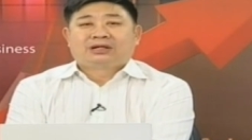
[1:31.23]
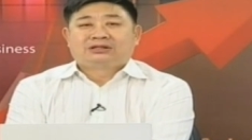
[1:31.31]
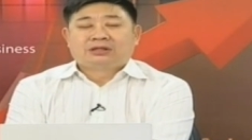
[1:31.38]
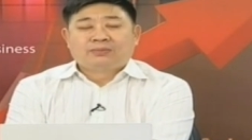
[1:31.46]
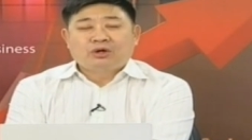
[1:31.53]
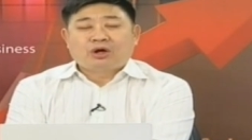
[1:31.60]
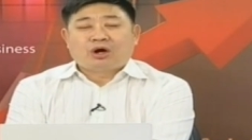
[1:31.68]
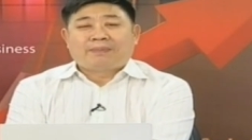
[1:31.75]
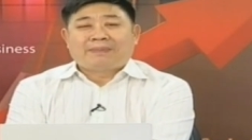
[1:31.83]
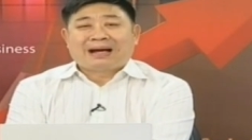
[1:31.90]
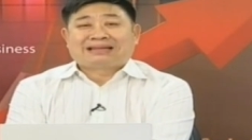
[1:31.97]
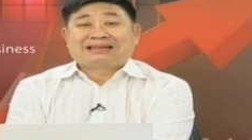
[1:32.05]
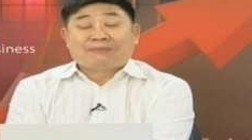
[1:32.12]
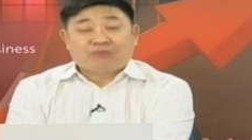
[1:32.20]
สมมุติออก
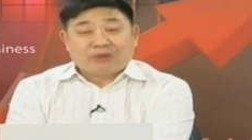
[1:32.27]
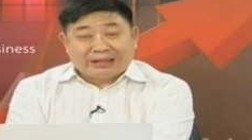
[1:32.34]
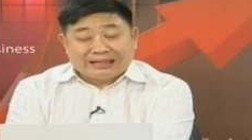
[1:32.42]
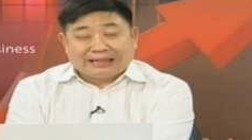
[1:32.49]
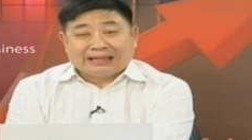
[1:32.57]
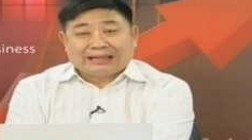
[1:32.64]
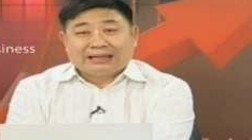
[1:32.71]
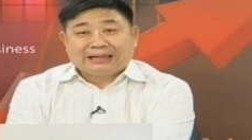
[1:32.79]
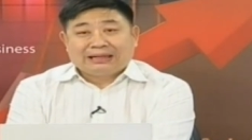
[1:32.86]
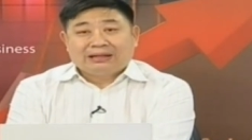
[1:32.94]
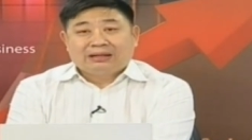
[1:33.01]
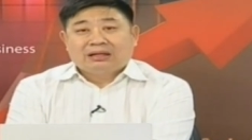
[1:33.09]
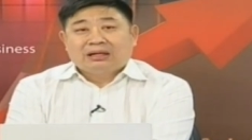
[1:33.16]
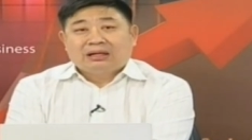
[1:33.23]
มาต่ำกว่า
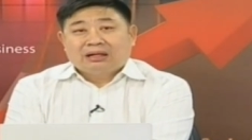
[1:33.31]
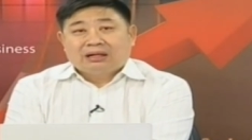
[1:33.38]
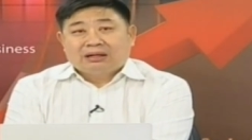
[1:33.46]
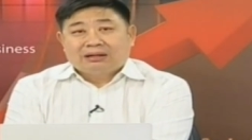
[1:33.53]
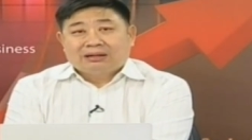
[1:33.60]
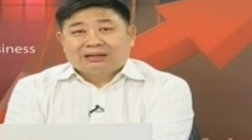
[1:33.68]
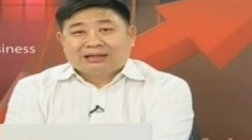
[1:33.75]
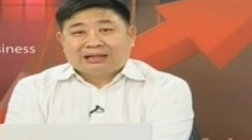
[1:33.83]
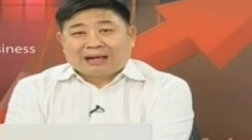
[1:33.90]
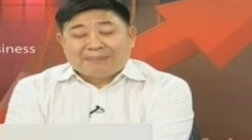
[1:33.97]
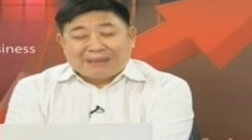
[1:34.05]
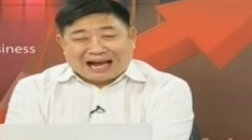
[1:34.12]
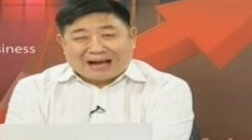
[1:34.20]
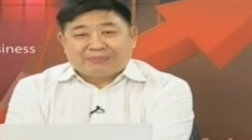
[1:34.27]
1
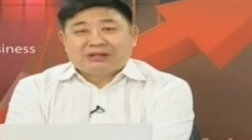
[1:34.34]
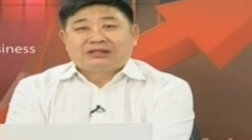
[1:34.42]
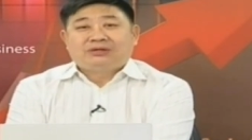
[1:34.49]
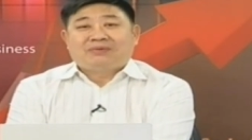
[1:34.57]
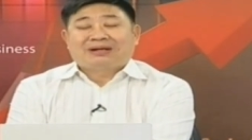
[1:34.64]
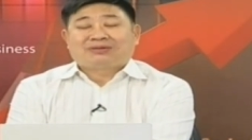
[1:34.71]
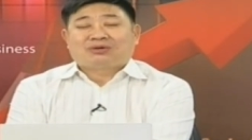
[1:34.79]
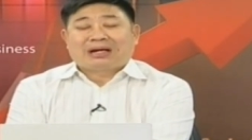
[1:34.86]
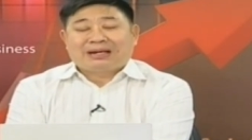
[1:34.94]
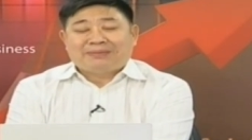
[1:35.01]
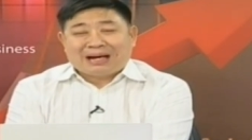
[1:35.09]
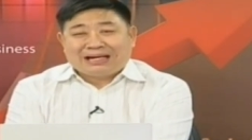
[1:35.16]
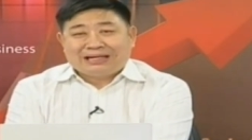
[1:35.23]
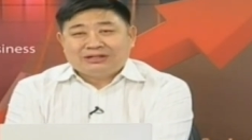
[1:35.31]
คำถามก็คือว่าไตร
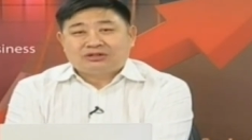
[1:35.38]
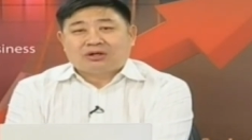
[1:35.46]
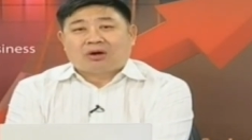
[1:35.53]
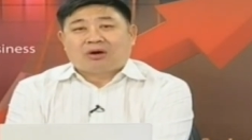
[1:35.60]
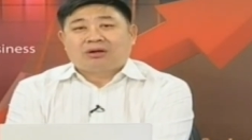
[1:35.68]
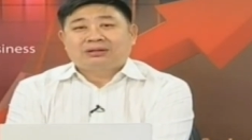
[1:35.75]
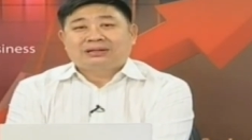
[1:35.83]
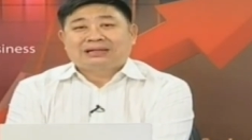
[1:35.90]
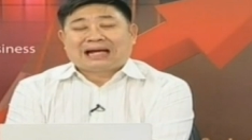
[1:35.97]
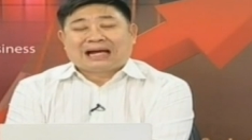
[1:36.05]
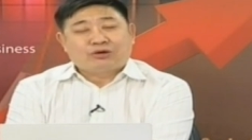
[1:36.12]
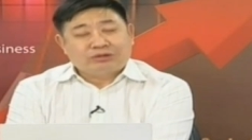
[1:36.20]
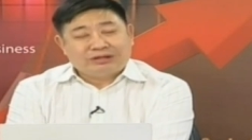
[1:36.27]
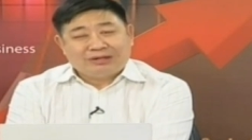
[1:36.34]
มาสที่ 2 กา
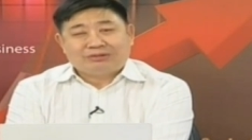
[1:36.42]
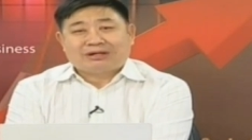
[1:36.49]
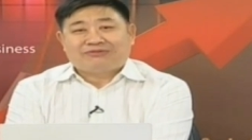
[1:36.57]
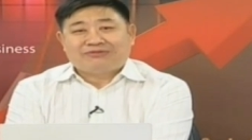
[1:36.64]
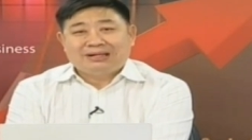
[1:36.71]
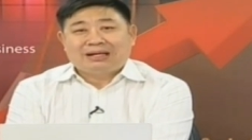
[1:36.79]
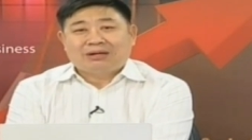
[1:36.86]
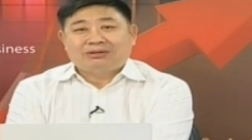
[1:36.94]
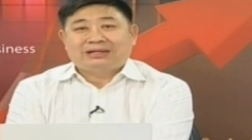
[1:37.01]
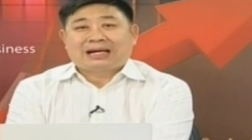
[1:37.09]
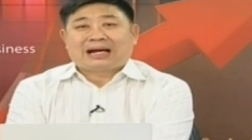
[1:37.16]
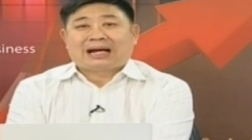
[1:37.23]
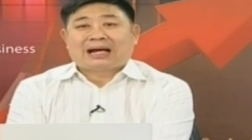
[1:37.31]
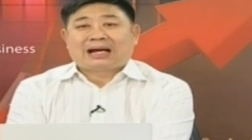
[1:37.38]
รท่องเที่ยวจะฟื้นแล้วหรื
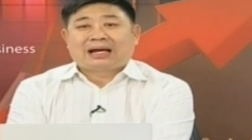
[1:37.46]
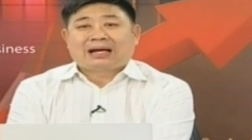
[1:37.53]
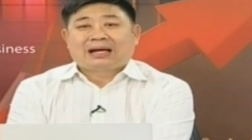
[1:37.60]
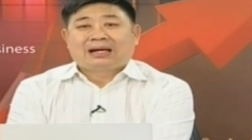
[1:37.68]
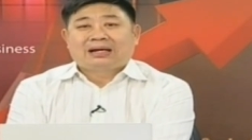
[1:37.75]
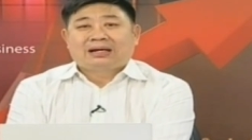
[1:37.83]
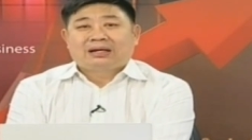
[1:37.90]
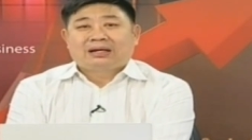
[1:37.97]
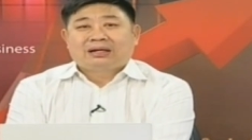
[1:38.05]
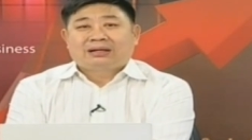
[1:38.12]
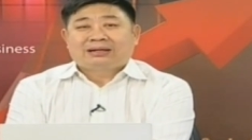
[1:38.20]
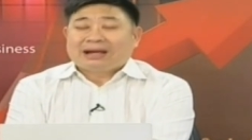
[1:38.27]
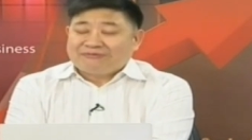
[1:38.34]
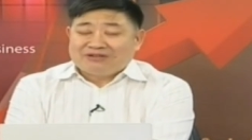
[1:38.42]
อยัง
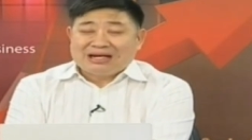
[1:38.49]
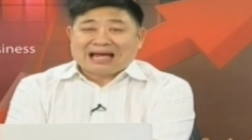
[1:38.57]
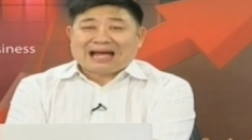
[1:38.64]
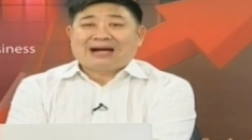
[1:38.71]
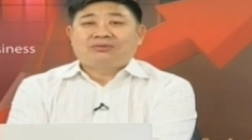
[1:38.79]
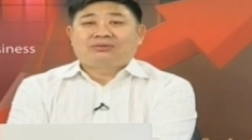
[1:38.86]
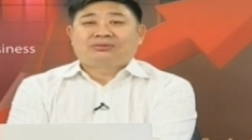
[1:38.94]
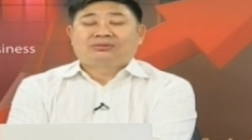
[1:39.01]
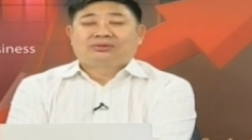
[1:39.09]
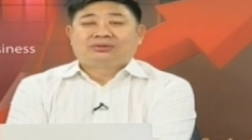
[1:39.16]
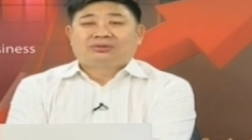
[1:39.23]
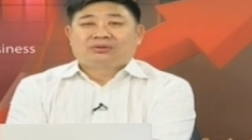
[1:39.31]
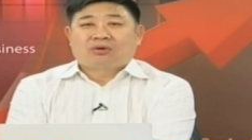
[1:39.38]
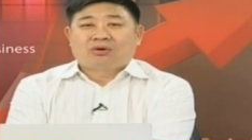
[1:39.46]
ถ้าฟื้นแล้ว
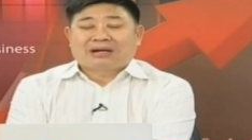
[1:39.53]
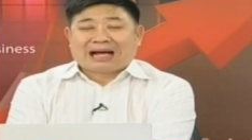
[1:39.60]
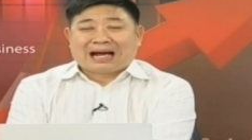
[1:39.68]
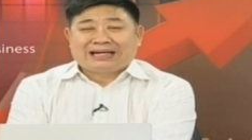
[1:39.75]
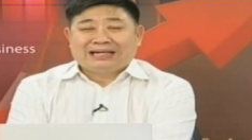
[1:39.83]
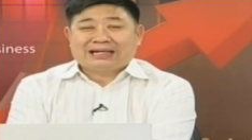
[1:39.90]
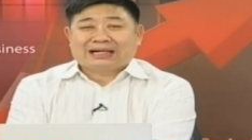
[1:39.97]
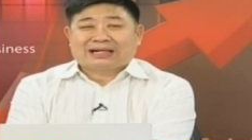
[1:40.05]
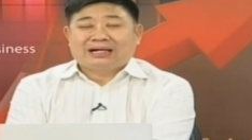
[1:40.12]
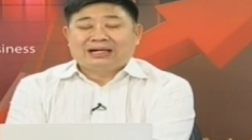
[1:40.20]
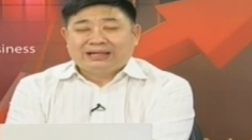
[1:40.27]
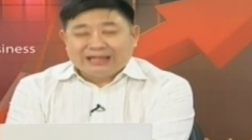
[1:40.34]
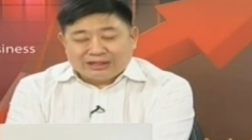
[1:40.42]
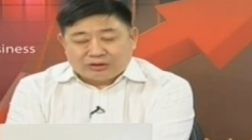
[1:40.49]
โอกาสที่จะ
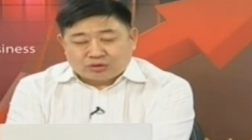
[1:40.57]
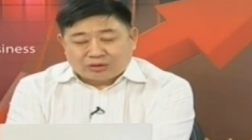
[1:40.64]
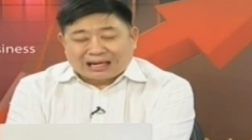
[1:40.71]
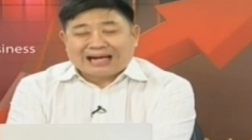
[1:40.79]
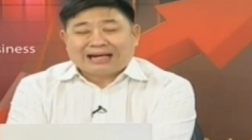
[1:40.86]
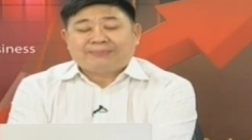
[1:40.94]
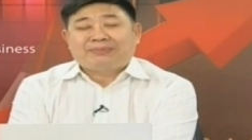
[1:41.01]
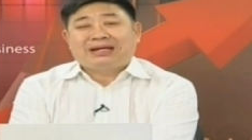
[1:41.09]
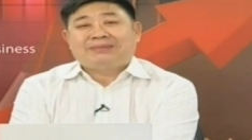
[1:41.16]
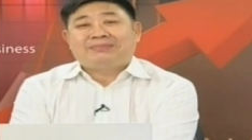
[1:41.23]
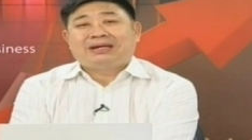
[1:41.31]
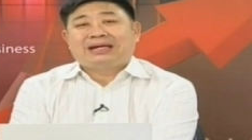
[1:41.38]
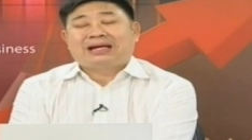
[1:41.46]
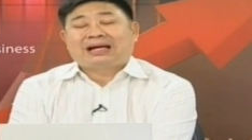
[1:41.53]
เกิน 1.5 ทั้งปี
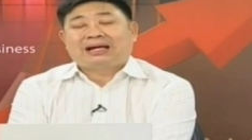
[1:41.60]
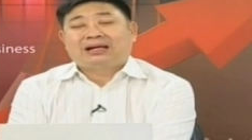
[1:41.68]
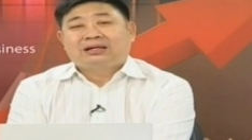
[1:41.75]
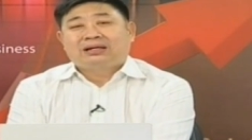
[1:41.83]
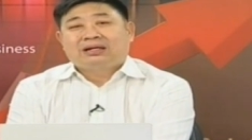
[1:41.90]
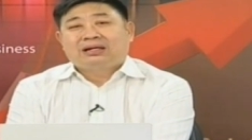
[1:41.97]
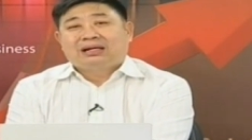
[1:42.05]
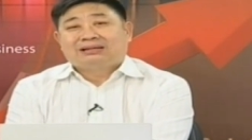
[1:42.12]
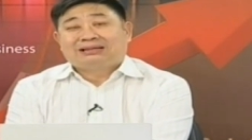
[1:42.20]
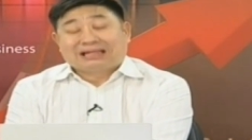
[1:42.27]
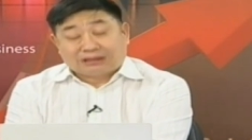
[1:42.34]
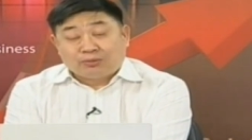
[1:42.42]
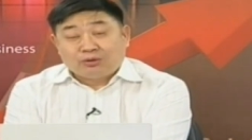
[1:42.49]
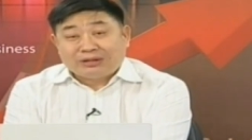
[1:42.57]
มีฮะ แต่
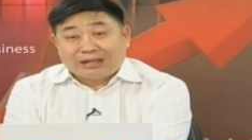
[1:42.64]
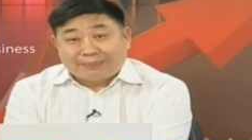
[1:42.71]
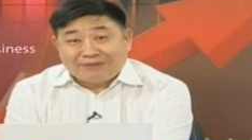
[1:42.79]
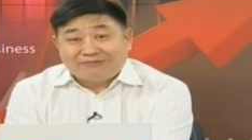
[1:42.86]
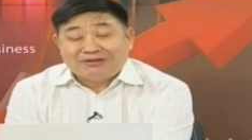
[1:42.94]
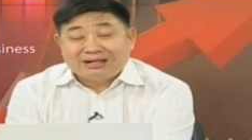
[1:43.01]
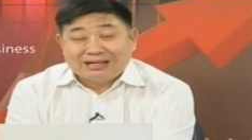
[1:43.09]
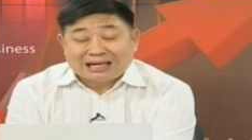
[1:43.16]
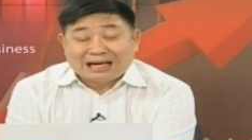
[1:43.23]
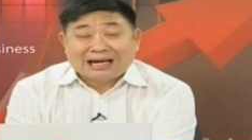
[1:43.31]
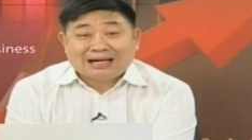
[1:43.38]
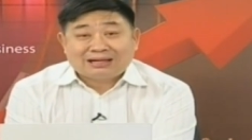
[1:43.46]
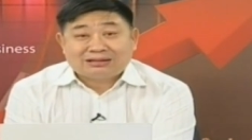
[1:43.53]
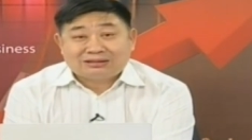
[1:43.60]
สมมติยังไม่ฟื้นนะ
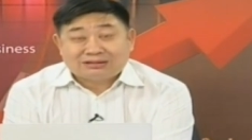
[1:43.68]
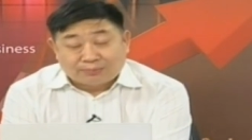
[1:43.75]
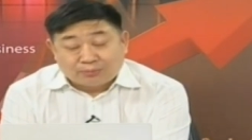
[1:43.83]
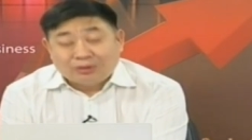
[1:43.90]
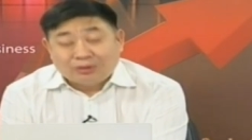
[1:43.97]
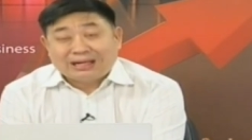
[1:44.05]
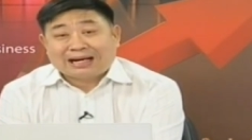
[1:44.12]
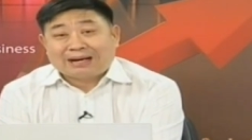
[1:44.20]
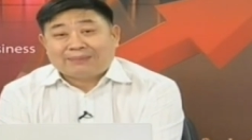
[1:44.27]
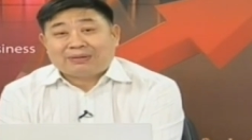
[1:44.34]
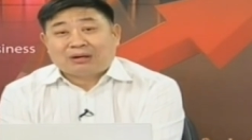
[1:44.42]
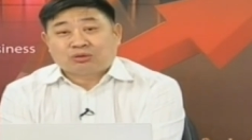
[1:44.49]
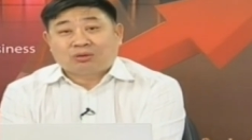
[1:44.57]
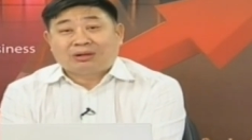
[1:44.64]
ฮะ สมมตินะครับ
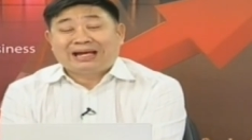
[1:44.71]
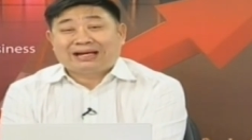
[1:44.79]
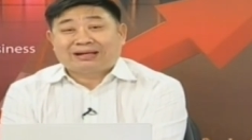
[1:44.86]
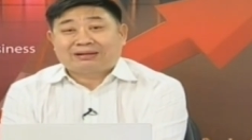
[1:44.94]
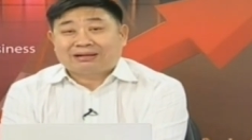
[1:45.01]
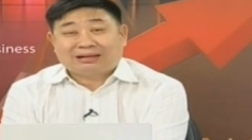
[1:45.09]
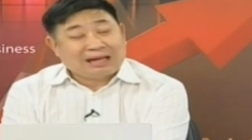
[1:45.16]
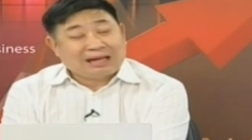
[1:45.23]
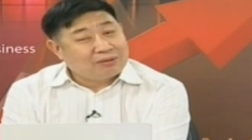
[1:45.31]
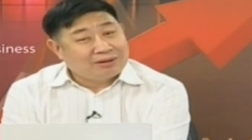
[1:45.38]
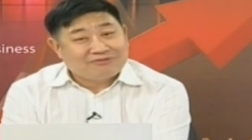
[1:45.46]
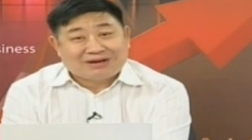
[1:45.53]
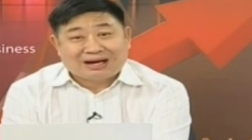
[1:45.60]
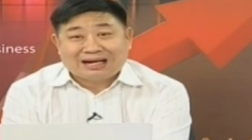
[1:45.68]
เอาตัวเลขเล่า
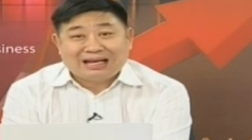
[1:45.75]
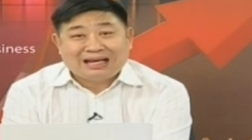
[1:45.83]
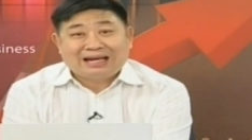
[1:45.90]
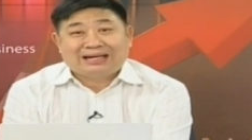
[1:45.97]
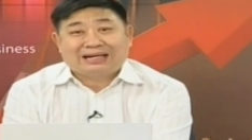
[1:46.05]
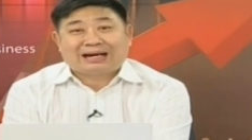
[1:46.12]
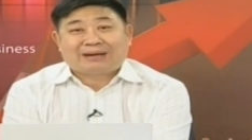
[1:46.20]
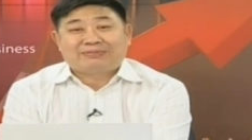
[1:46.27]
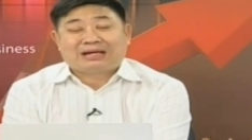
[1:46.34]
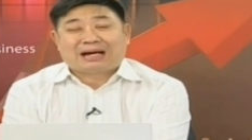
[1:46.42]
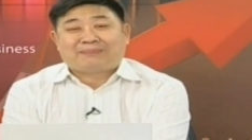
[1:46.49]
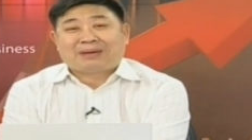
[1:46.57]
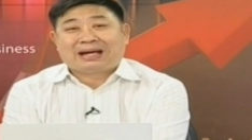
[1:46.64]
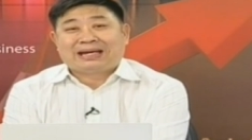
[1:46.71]
ให้ฟังเล่นๆนะครับ อย่า
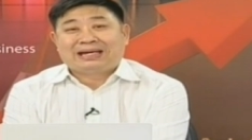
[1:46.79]
ไป